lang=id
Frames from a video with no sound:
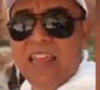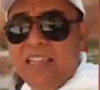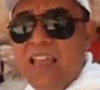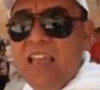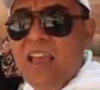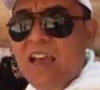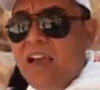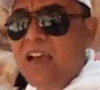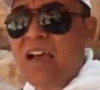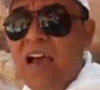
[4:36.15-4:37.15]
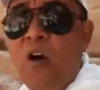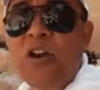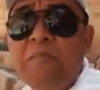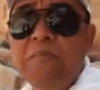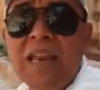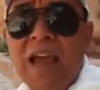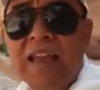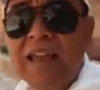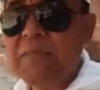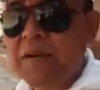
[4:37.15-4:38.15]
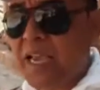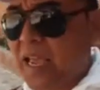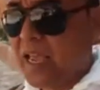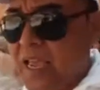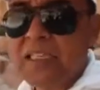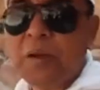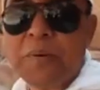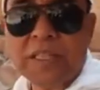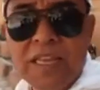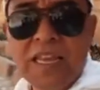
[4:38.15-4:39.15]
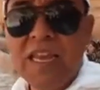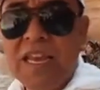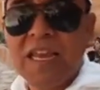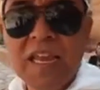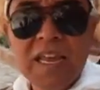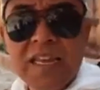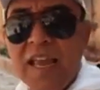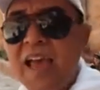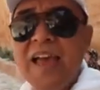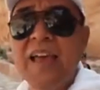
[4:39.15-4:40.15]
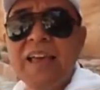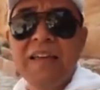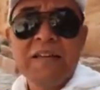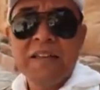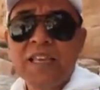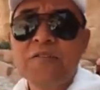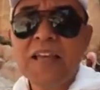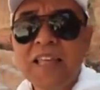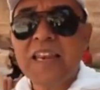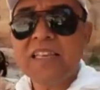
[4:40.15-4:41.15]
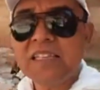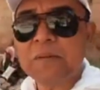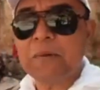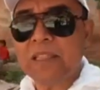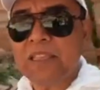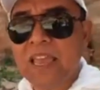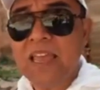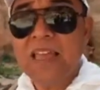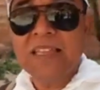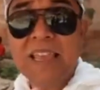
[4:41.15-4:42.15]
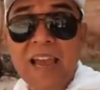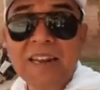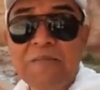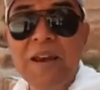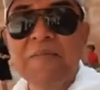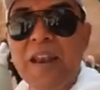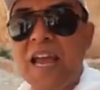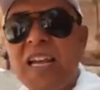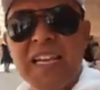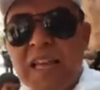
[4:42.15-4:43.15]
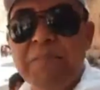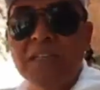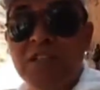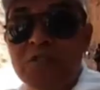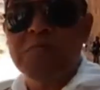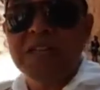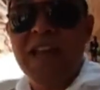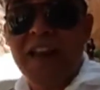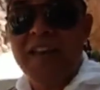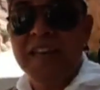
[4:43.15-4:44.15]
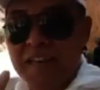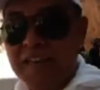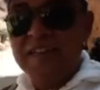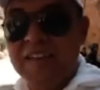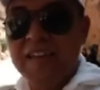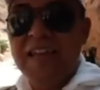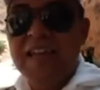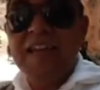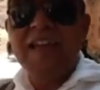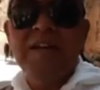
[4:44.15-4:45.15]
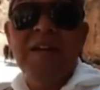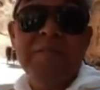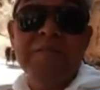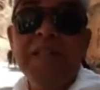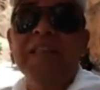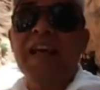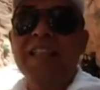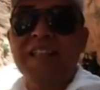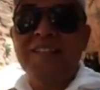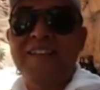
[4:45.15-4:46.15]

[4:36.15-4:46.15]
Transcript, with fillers: randainya uh, orang Minang ya pakai seperti ya itulah tadi sepertinya jangan kemana-mana kita masih terus berjalan di Petra